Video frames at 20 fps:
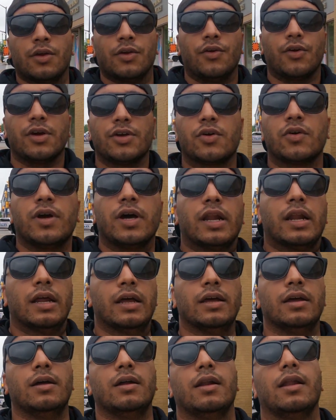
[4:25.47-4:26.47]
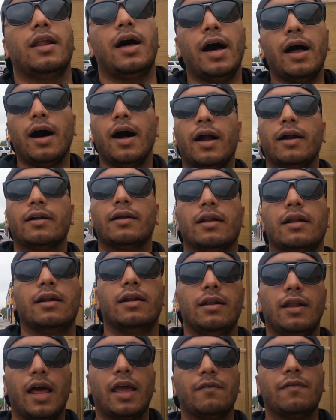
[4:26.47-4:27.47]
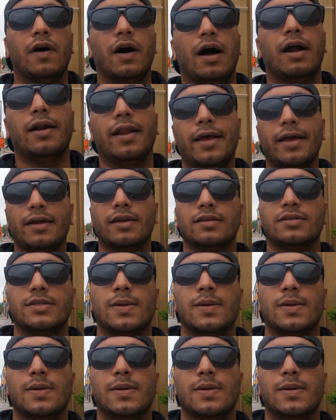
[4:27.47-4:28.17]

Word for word: क्योंकि तो यार हार्ड लाइफ हार्ड है